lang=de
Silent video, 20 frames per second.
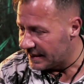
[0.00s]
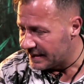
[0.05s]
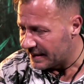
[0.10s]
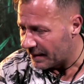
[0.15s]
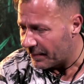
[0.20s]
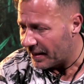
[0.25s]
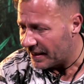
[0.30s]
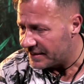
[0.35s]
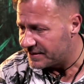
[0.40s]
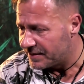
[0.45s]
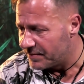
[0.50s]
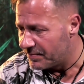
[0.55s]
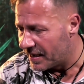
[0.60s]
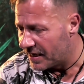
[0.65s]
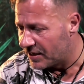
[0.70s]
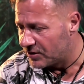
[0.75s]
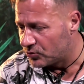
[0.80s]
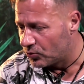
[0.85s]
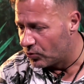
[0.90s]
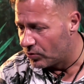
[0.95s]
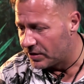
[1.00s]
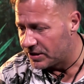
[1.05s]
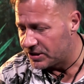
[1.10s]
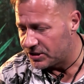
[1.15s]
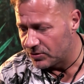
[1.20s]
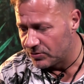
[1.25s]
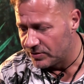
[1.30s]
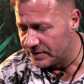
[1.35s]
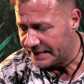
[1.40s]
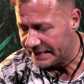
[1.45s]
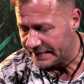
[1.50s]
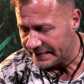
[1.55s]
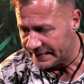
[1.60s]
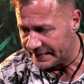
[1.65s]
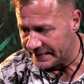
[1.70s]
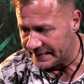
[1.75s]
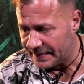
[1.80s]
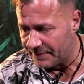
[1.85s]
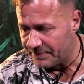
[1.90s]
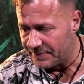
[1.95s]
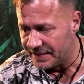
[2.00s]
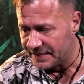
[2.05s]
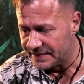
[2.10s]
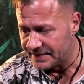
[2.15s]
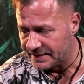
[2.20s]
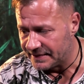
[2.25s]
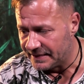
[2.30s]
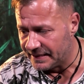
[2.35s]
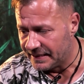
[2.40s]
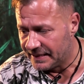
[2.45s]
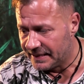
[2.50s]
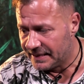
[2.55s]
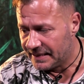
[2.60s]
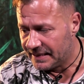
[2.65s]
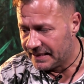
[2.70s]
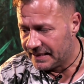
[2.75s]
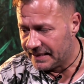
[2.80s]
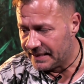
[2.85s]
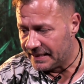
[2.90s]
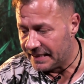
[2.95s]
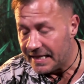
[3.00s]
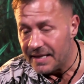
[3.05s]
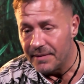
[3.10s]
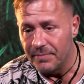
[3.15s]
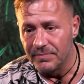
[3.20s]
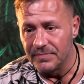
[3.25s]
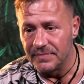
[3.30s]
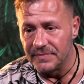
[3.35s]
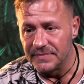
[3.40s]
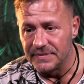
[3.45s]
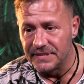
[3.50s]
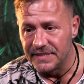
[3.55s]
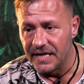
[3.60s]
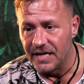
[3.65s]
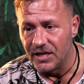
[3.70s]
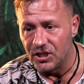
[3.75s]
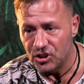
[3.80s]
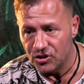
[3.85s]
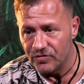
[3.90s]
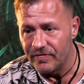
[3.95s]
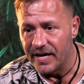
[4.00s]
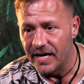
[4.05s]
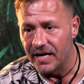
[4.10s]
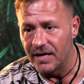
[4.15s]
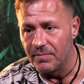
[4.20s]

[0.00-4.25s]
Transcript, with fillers: Ich habe echt eine Menge durch und äh, der hat mir das Leben sehr schwer